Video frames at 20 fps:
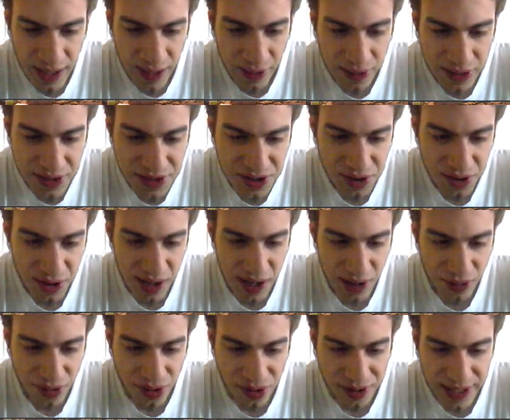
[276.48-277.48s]
Questo è
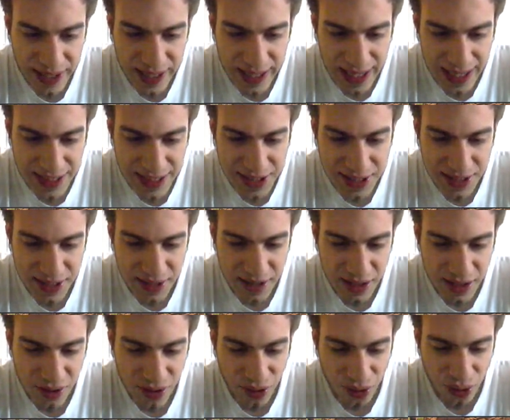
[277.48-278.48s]
uno dei casi
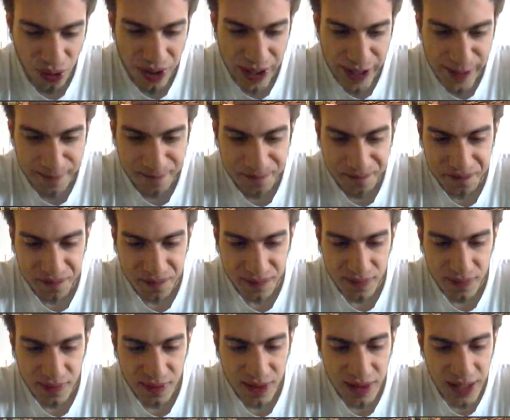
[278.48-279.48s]
in cui
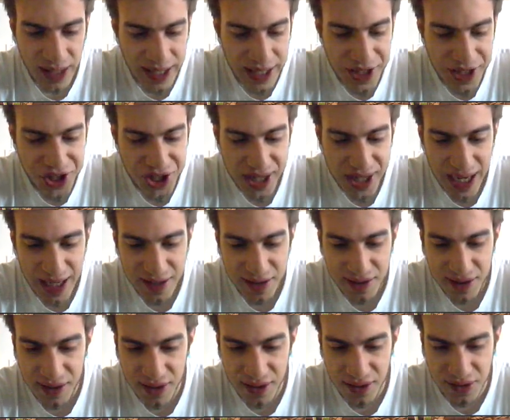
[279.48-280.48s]
i
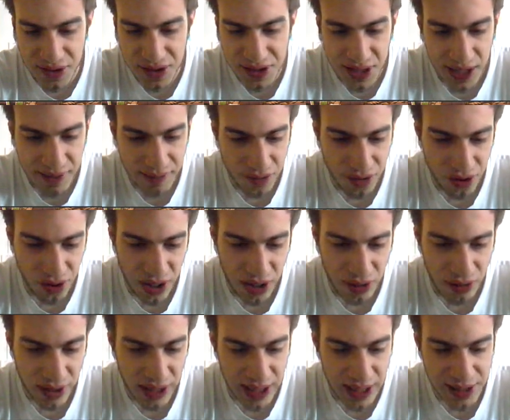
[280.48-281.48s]
giganti non servono a
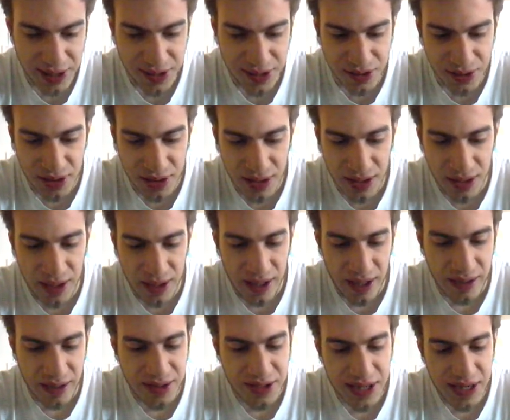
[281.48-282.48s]
un cazzo,
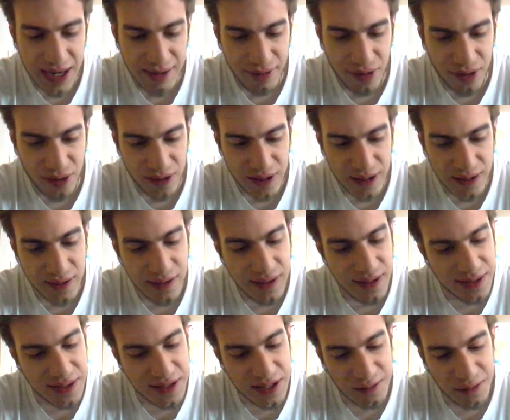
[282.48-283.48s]
servono
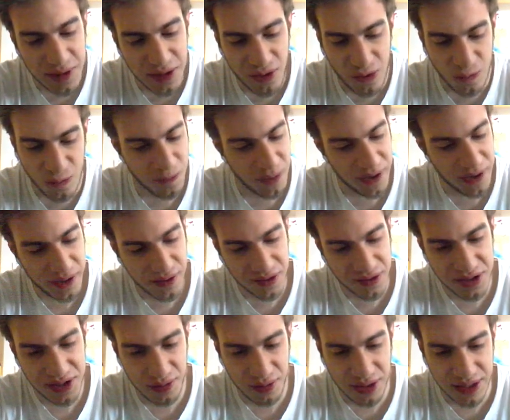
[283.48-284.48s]
tantissime truppe, di
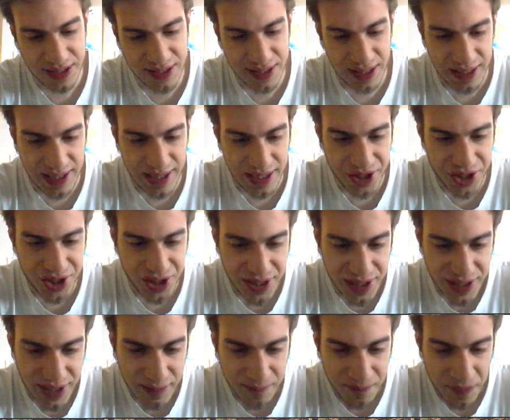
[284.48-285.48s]
conseguenza gli
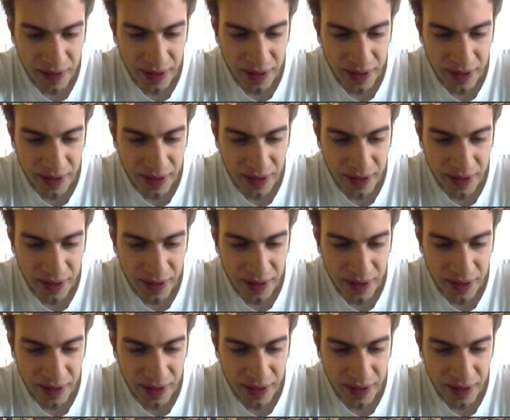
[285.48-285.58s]
arcieri,